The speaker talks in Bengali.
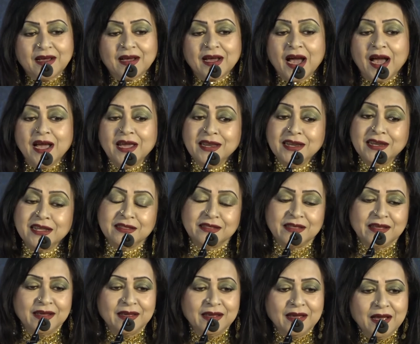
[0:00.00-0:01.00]

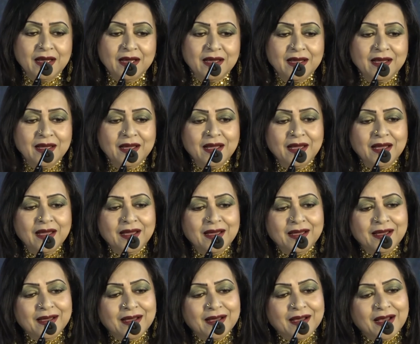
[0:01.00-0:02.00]
কাহিনীতে
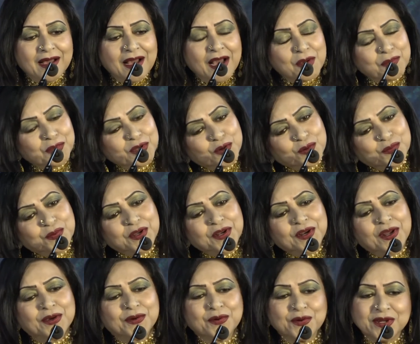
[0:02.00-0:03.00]
আমি
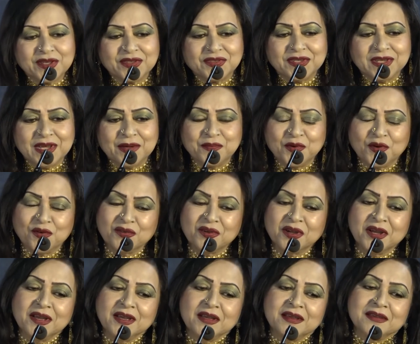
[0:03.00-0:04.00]
অভিনয় করেছি এবং
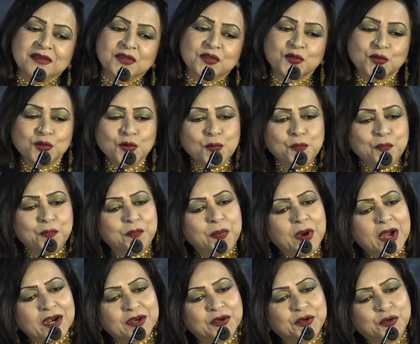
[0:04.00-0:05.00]

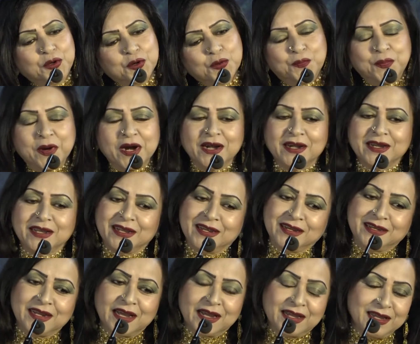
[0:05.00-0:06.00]
সুপার টুপার
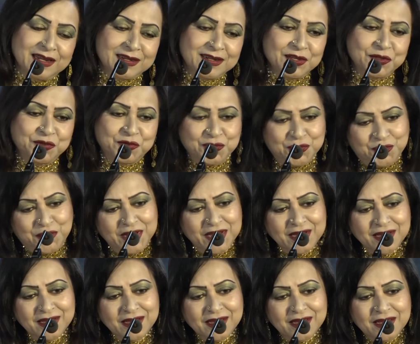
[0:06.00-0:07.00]
হিট এক একটা ছবি
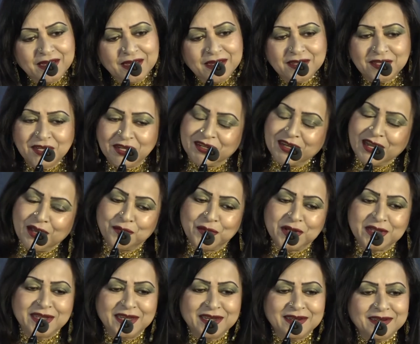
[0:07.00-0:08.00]
সেটা
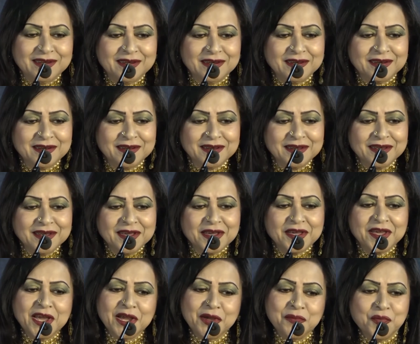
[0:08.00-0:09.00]
আমাদের
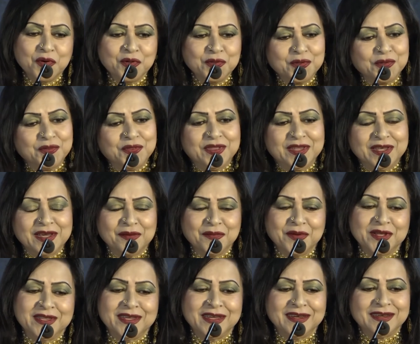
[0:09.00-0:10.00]
কিংবদন্তি
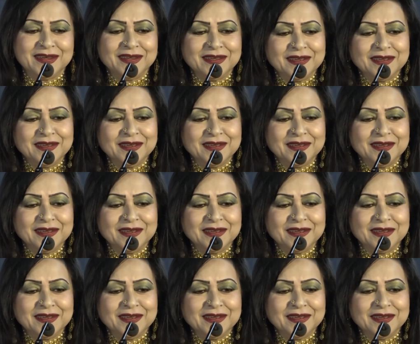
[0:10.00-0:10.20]
আমাদের